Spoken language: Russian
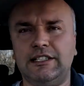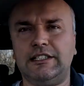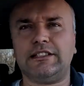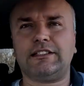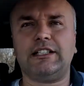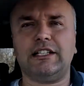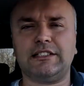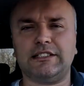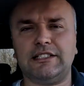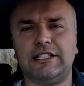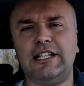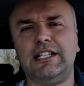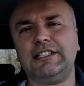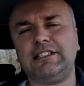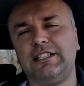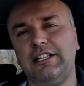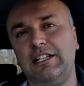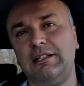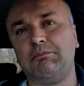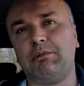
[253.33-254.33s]
Это как
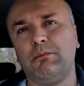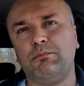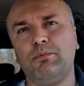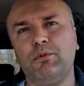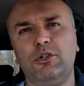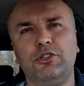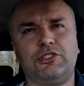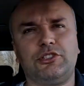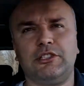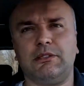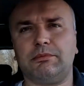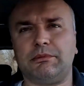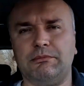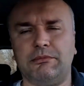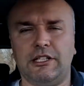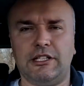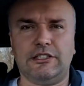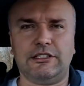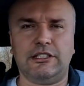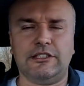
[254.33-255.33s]
здрасте, либо больше,
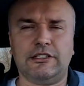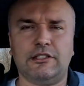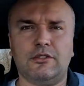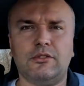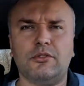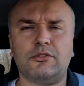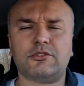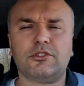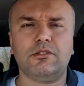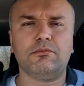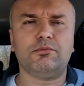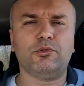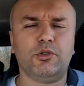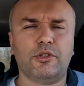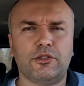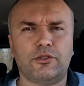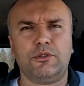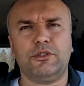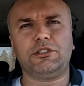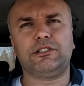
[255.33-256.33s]
например, если это control
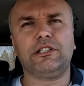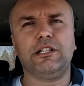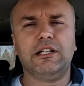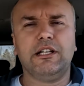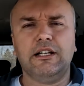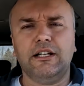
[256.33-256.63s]
board, то есть